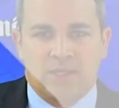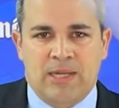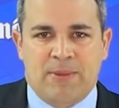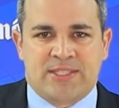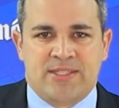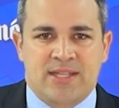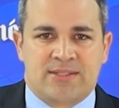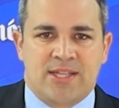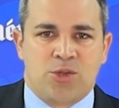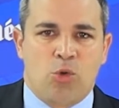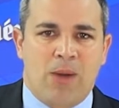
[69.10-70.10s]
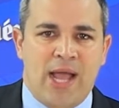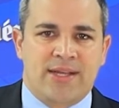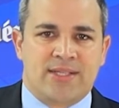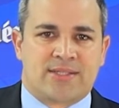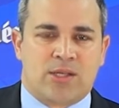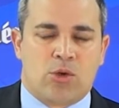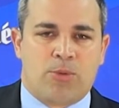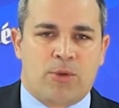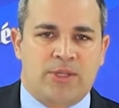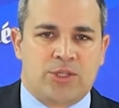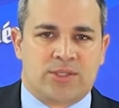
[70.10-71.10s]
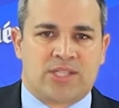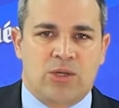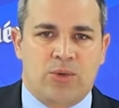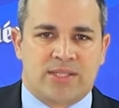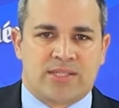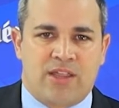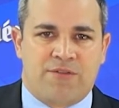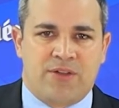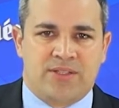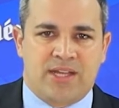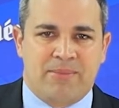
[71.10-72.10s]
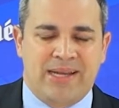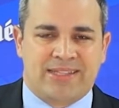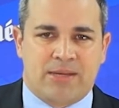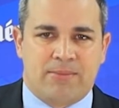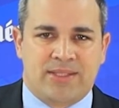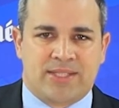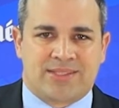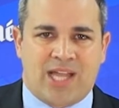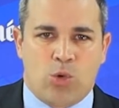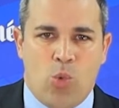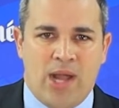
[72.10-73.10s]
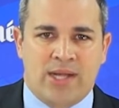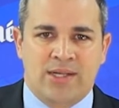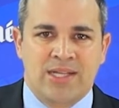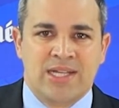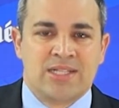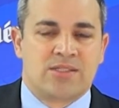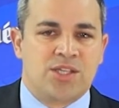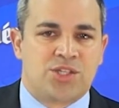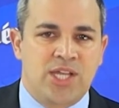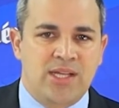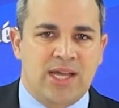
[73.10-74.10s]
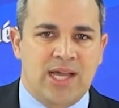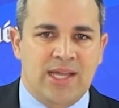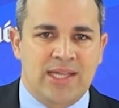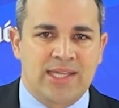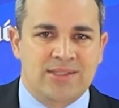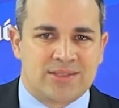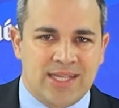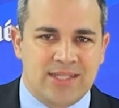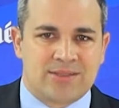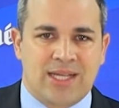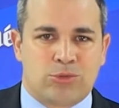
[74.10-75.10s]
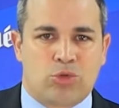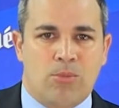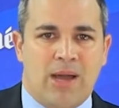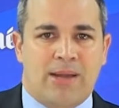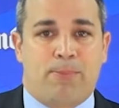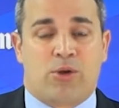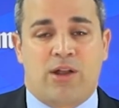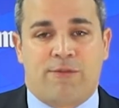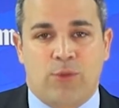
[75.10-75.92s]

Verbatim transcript: El presidente Joe Biden se comprometió este lunes a defender militarmente Taiwán si China intenta tomar por la